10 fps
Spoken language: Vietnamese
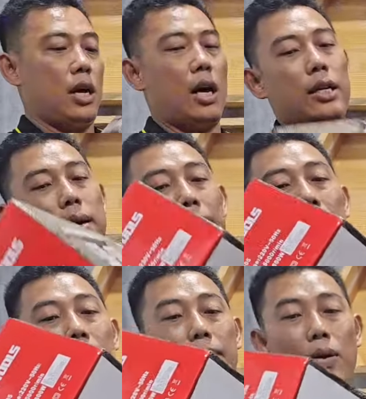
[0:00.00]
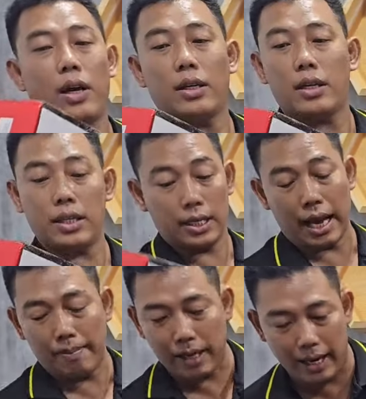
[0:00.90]
đó, về máy điện bảo hành cho anh chị
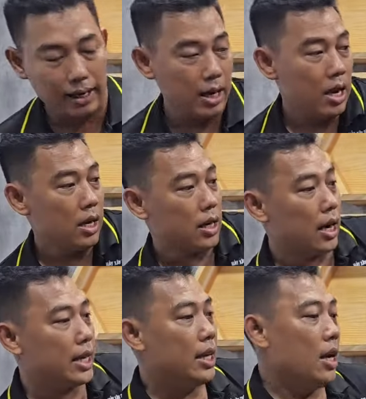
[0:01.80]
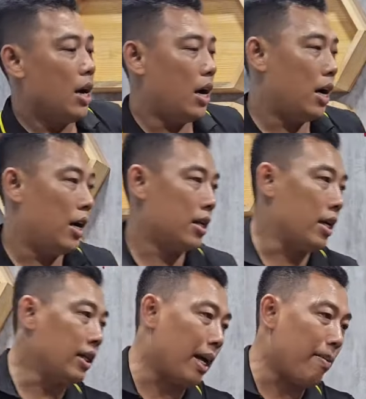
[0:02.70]
8 tháng rồi à,
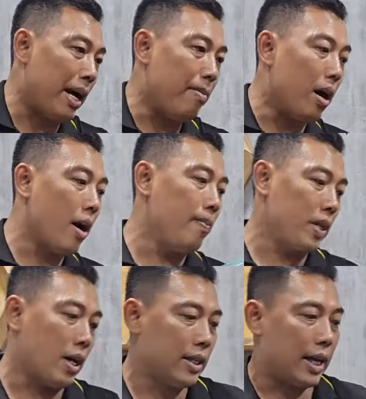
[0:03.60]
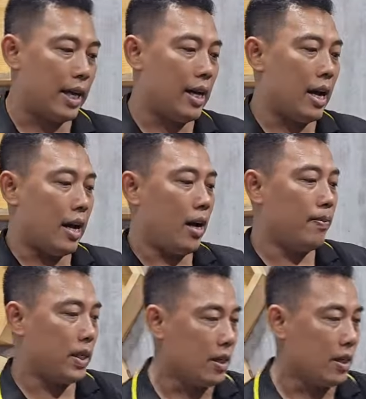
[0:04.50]
những cái máy bơm cho anh chị là hôm